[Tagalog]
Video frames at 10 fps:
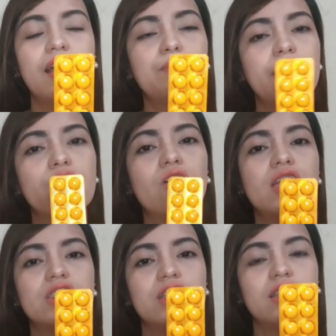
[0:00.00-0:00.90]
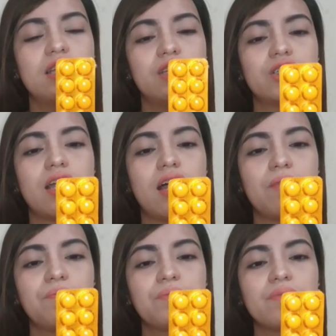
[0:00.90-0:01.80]
And may collagen din siya.
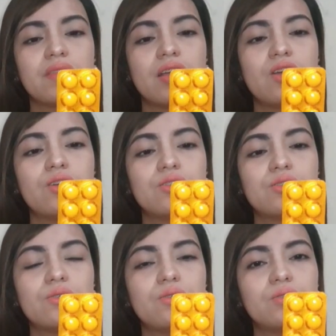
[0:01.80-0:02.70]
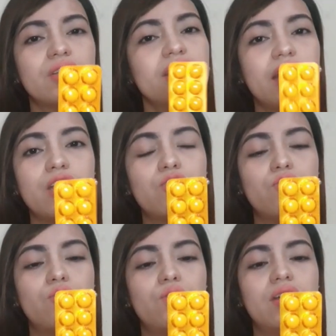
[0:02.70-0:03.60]
So, trinay
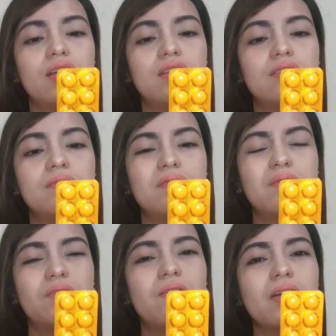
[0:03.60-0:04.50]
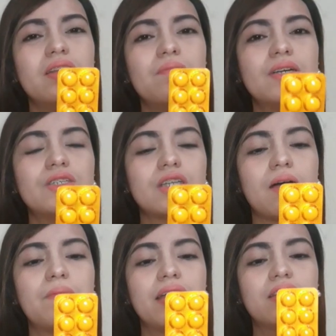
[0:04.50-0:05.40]
ko. And okay naman
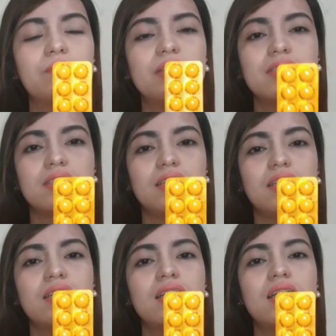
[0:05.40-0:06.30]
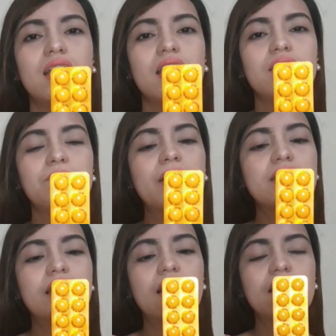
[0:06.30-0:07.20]
siya, vitamin C. And
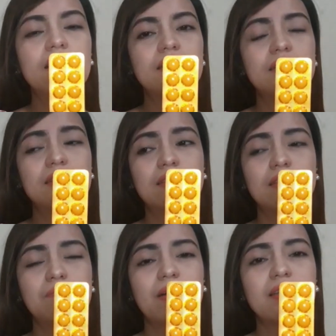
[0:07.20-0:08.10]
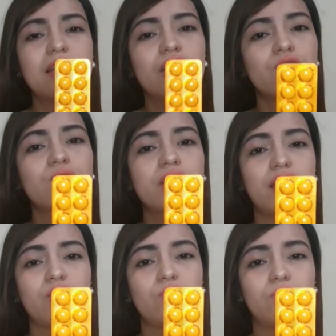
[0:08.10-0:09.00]
pag ang pag-take ko
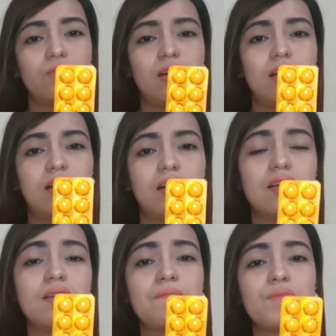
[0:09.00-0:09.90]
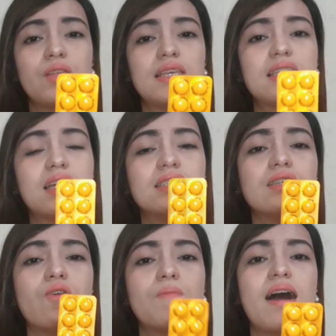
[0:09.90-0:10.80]
nito, uh, ah, isa rin
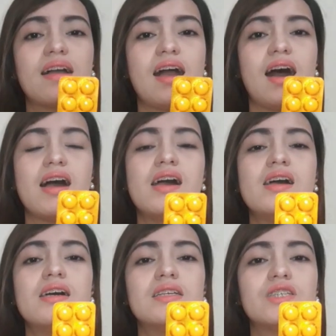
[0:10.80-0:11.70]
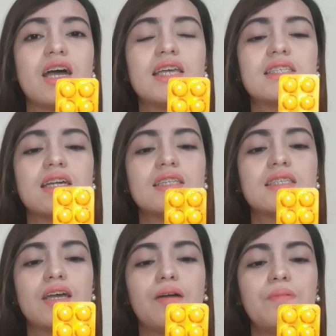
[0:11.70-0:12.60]
sa umaga, tsaka isa rin
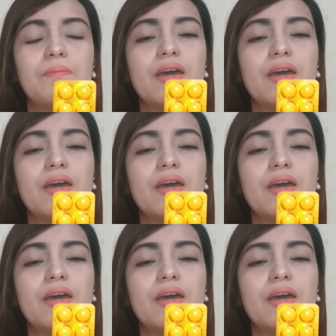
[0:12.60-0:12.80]
sa gabi.